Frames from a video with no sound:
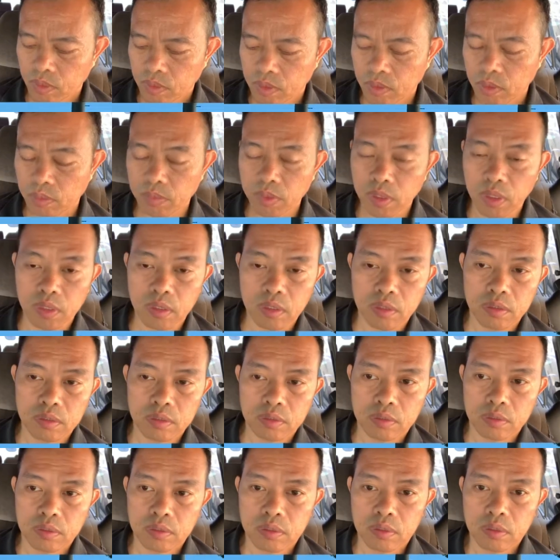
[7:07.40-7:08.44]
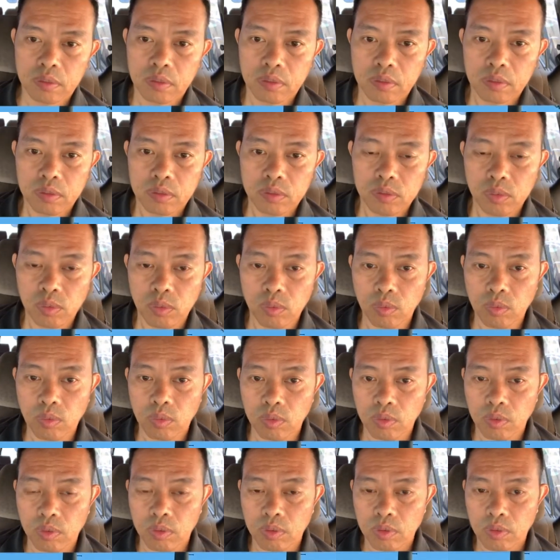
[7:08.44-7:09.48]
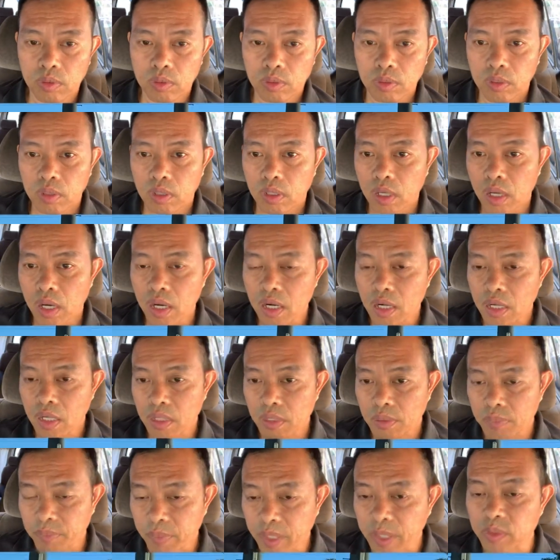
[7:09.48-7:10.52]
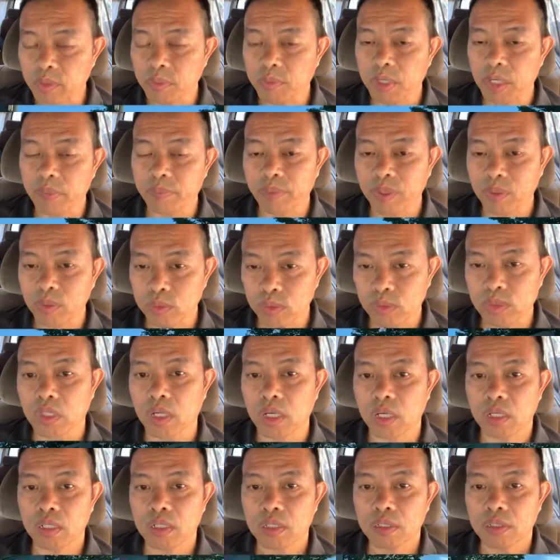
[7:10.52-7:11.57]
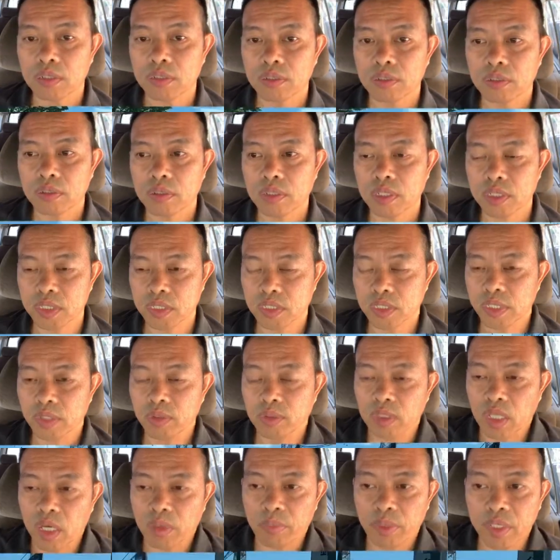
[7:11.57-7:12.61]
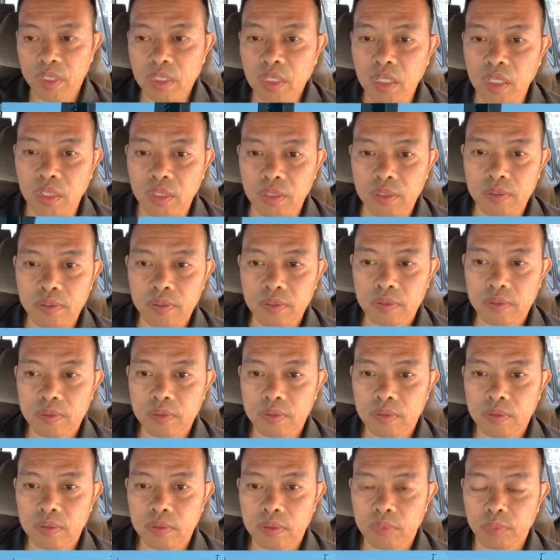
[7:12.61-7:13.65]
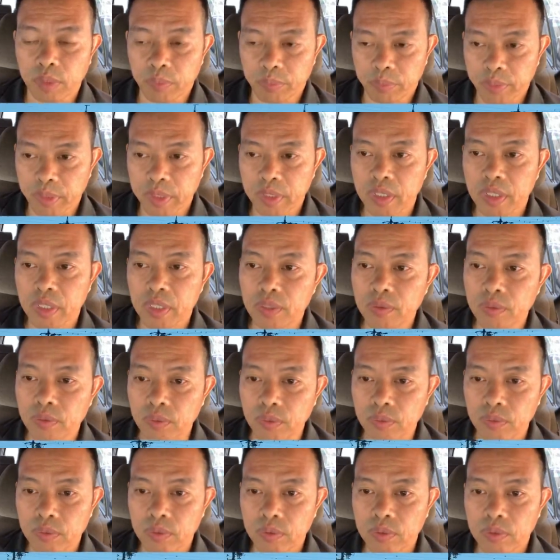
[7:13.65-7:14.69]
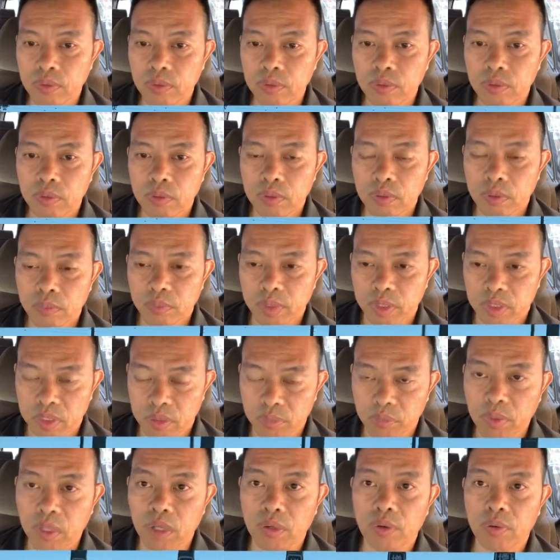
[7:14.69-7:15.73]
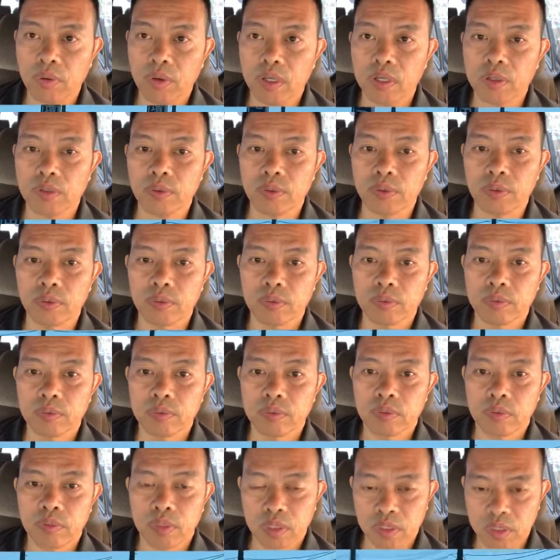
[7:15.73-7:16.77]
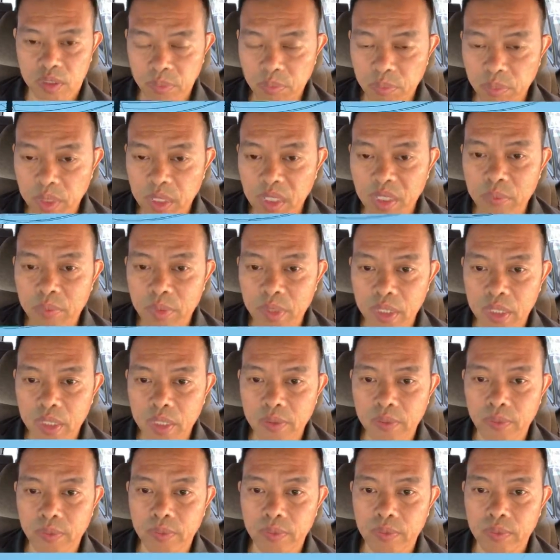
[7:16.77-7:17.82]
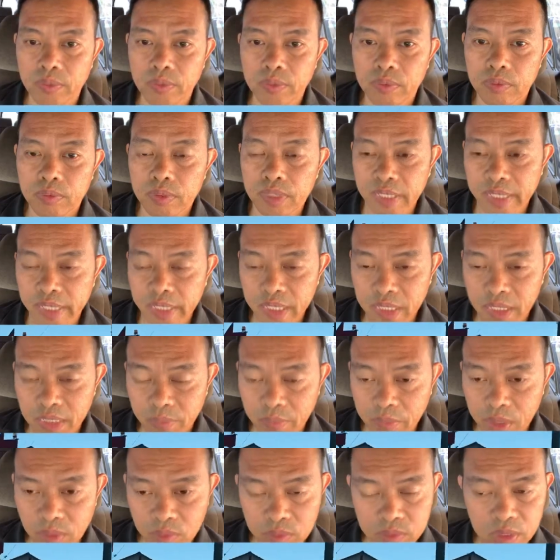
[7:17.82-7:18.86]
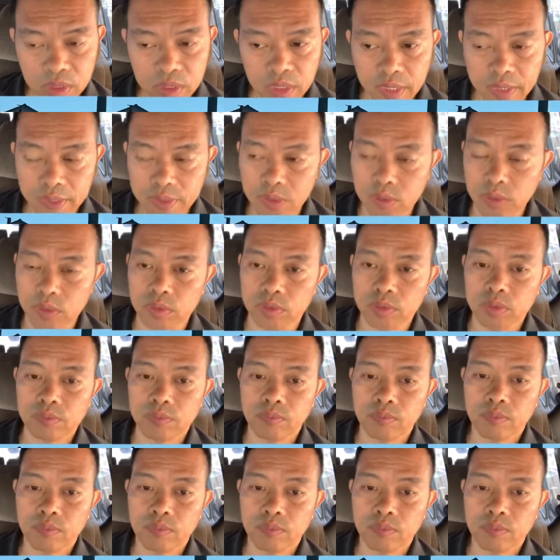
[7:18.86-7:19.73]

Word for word: Di ba? So, ang Panginoon makapaghusga. Kasi tayo tama na. May pira ako. May trabaho ako. Nagsimba naman ako. Nakinig naman ako sa tanan Diyos.